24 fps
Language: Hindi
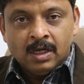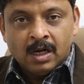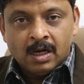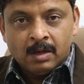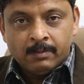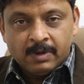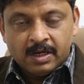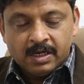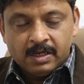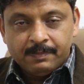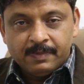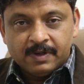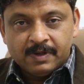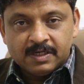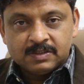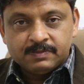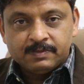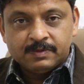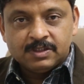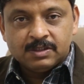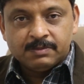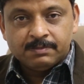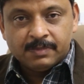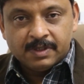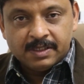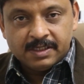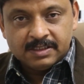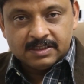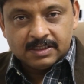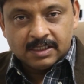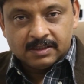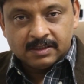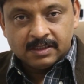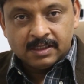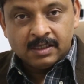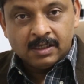हमारे पास में जब मरीज़
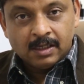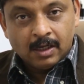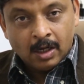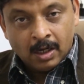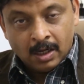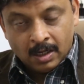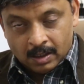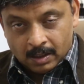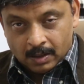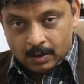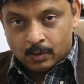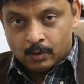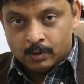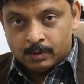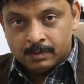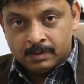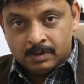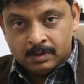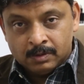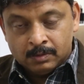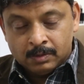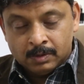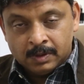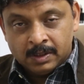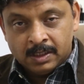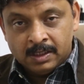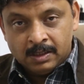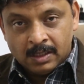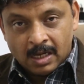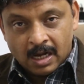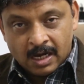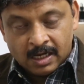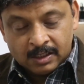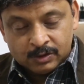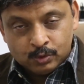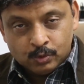आते हैं हाँ और इन
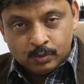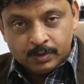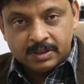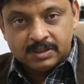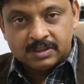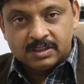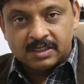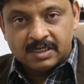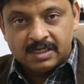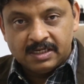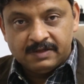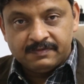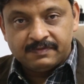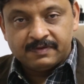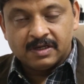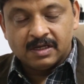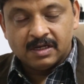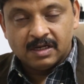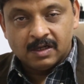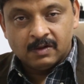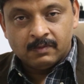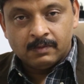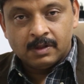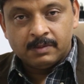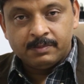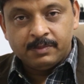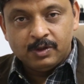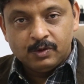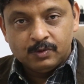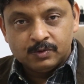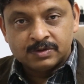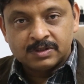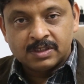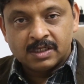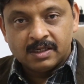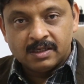आंतों की तकलीफ़ के अलावा भी
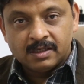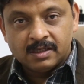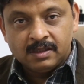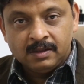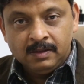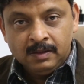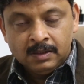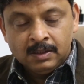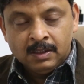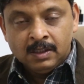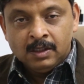उसके है ना